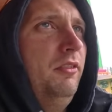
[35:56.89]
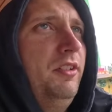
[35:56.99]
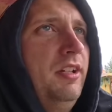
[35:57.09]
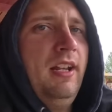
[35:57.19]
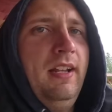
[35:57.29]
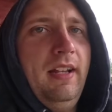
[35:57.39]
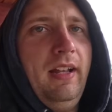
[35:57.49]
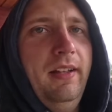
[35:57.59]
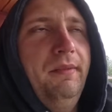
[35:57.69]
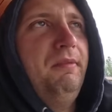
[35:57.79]
Und
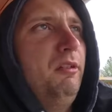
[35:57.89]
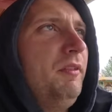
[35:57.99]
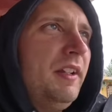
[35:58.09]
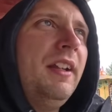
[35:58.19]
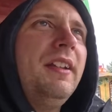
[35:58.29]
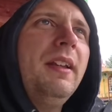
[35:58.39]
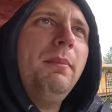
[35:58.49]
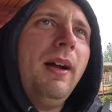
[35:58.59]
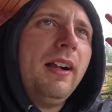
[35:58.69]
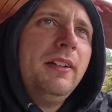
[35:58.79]
ähm, so wie hier in dem
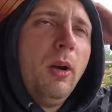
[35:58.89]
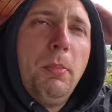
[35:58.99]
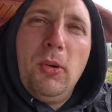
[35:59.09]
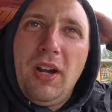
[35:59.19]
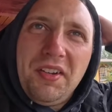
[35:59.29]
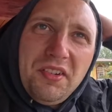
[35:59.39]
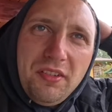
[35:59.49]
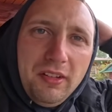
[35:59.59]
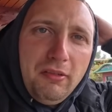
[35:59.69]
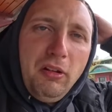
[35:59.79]
Park die Operations sind,